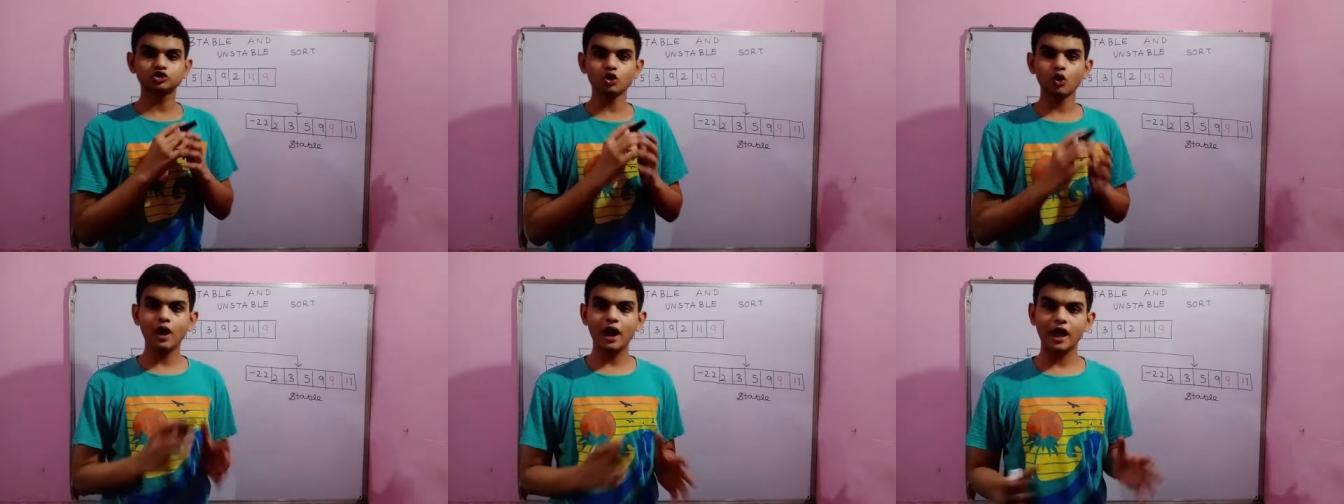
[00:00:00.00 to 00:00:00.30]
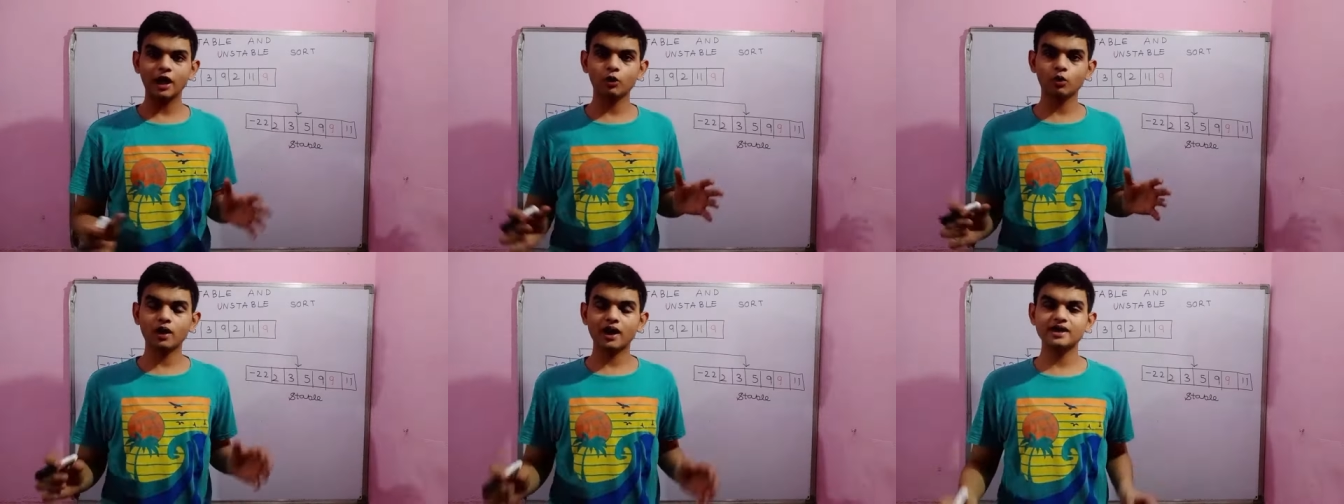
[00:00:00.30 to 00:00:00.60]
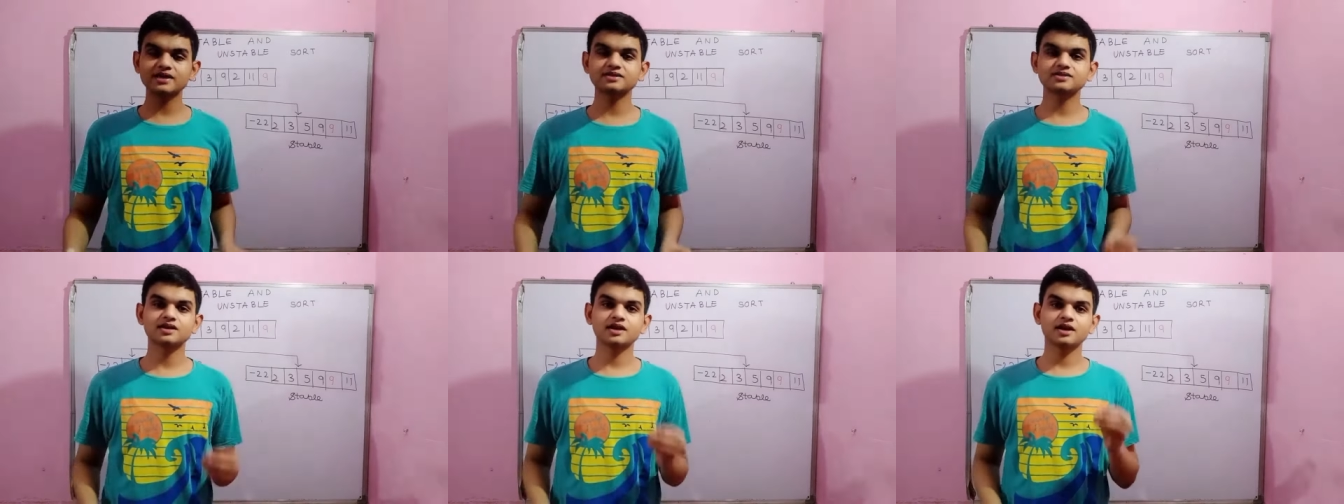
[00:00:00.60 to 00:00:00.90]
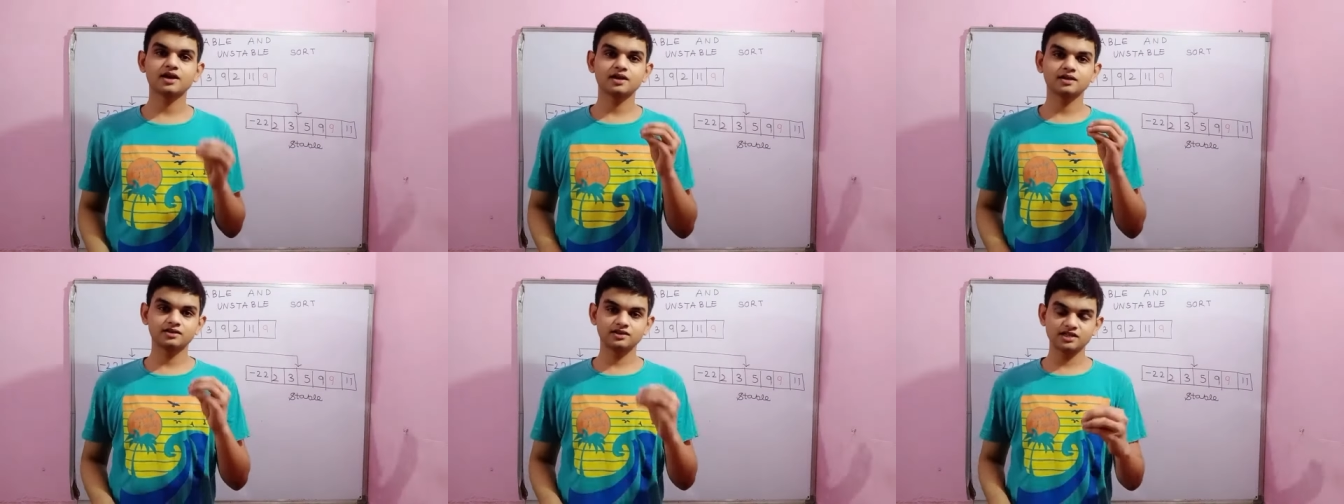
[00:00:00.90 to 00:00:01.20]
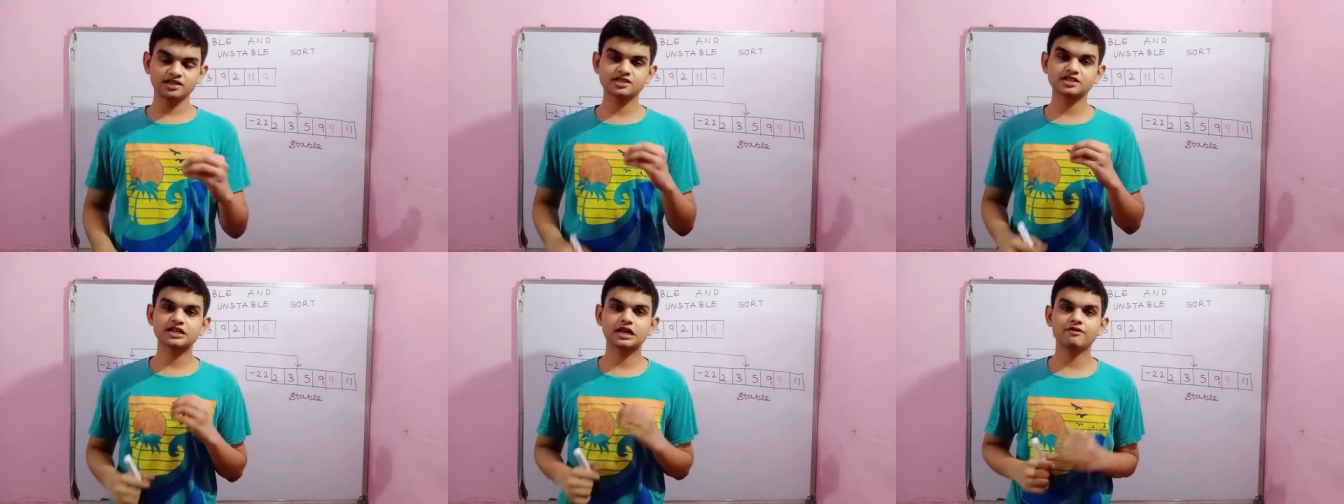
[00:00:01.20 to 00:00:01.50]
सो तो हेलो गाइस
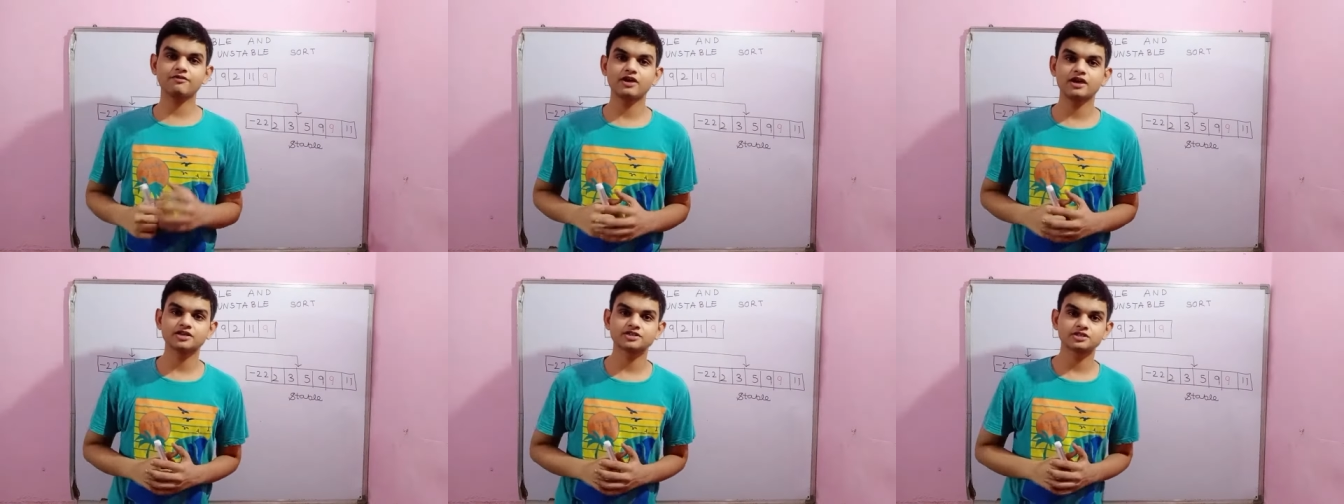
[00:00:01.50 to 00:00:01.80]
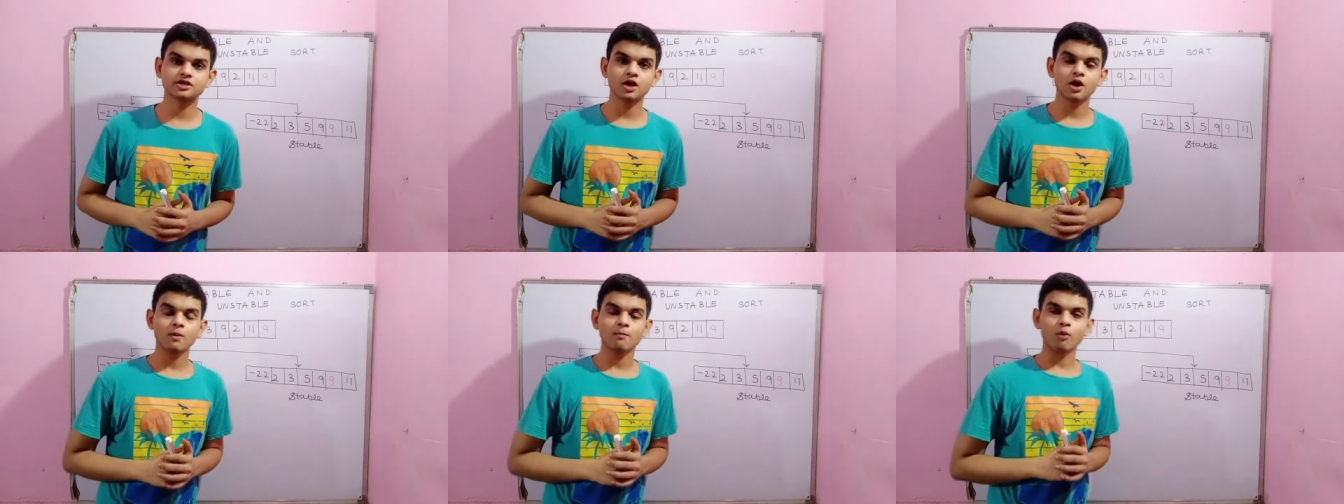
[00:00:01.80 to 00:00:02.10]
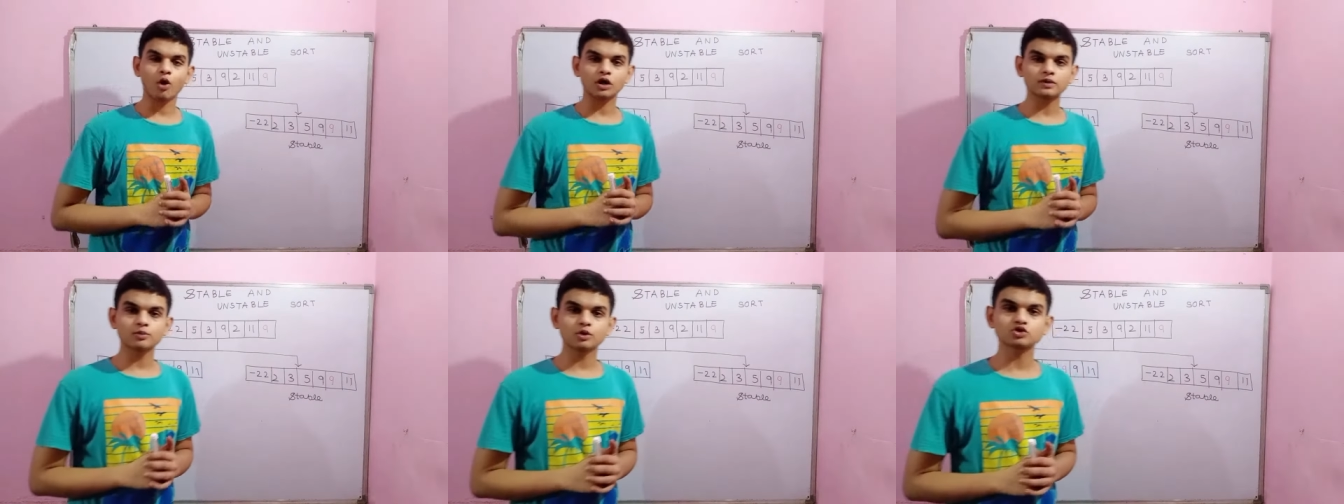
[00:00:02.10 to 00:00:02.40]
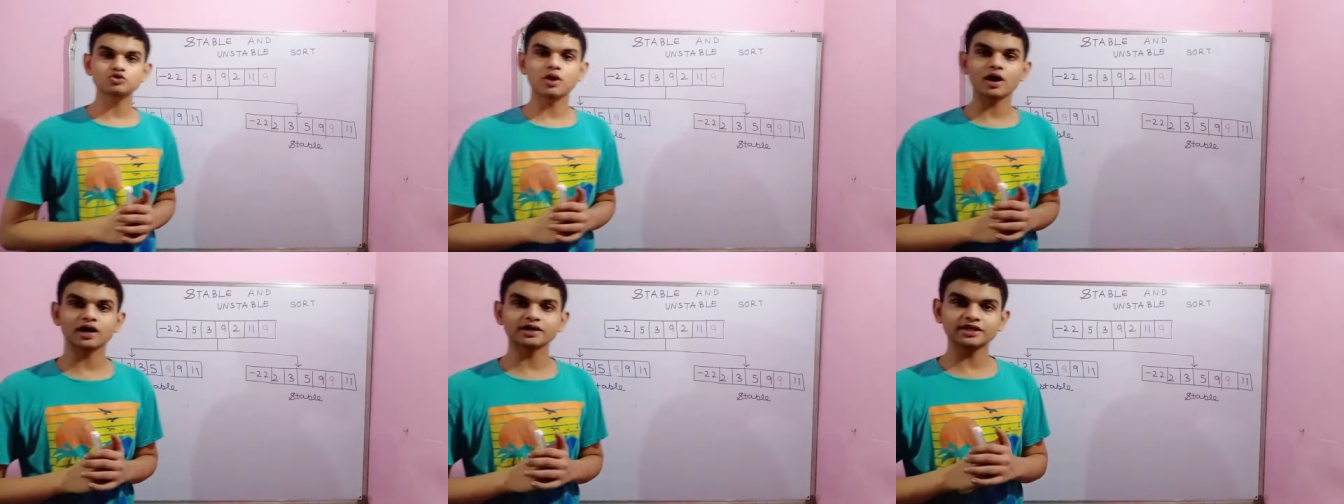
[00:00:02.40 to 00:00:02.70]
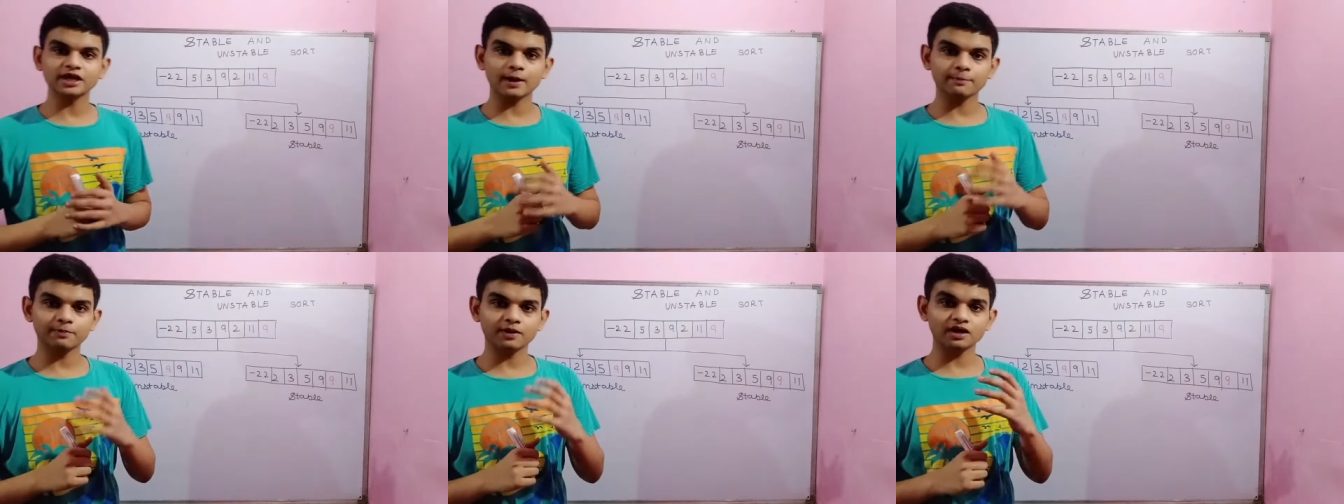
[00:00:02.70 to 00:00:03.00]
दिस इज लवेश बहुत बहुत स्वागत
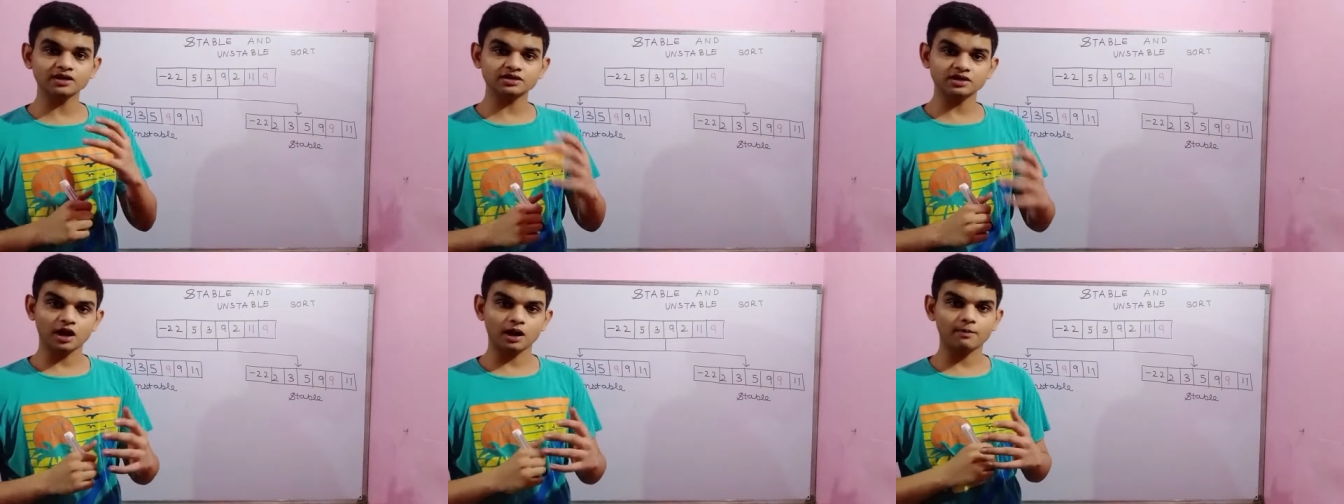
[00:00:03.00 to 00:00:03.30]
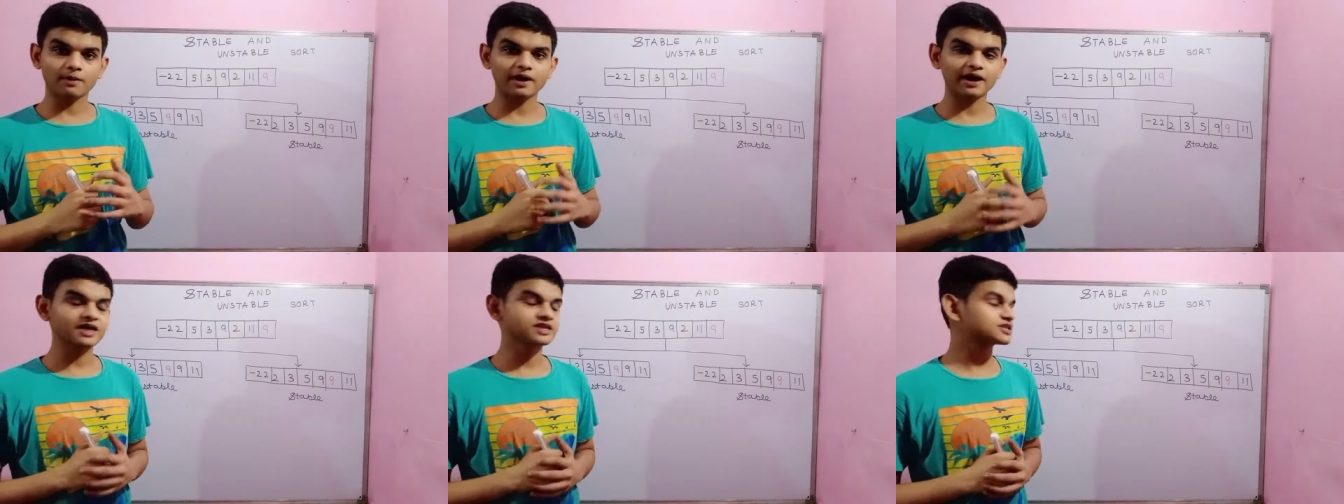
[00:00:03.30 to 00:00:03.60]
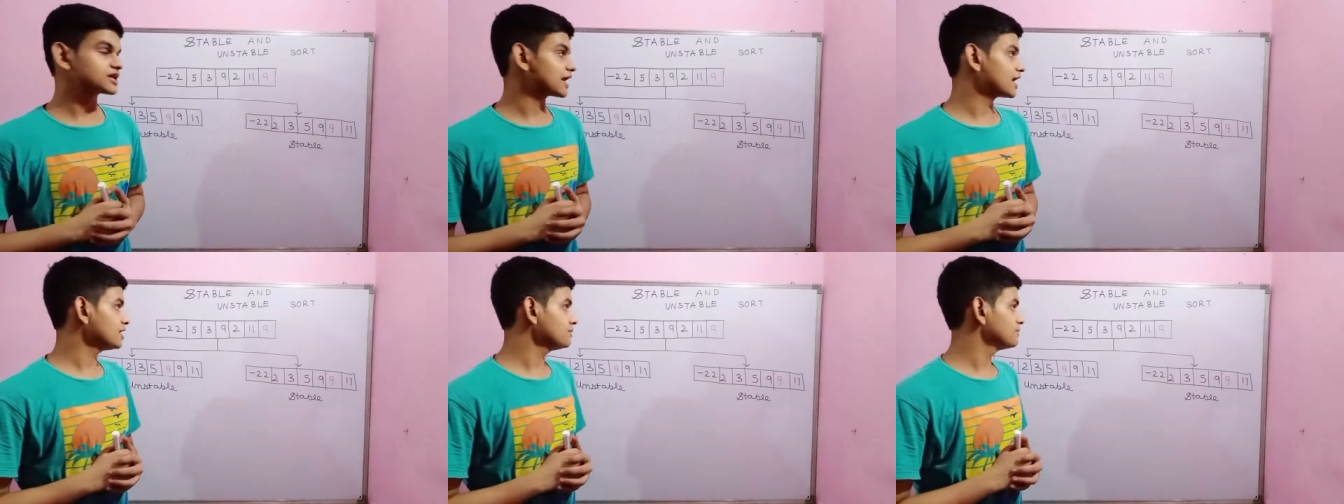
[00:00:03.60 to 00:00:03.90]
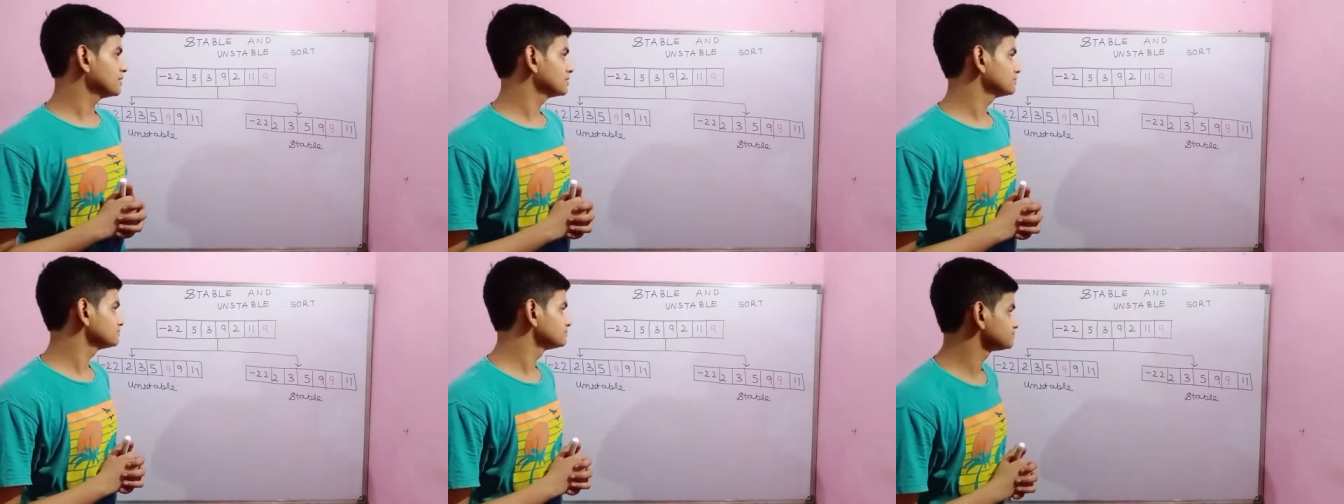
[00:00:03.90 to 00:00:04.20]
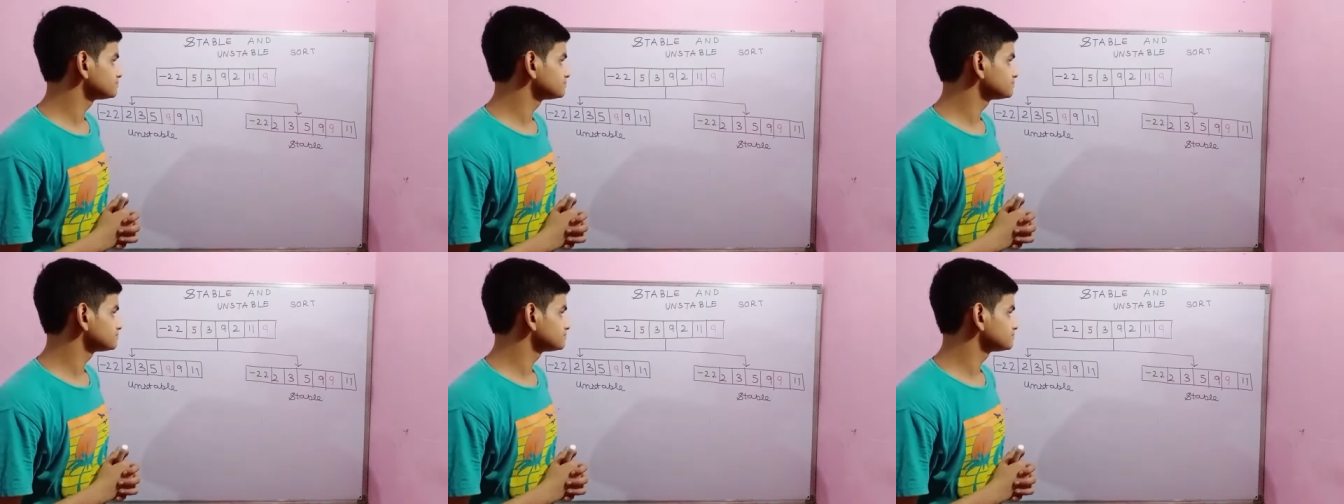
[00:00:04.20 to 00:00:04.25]
है आपका हमारे चैनल में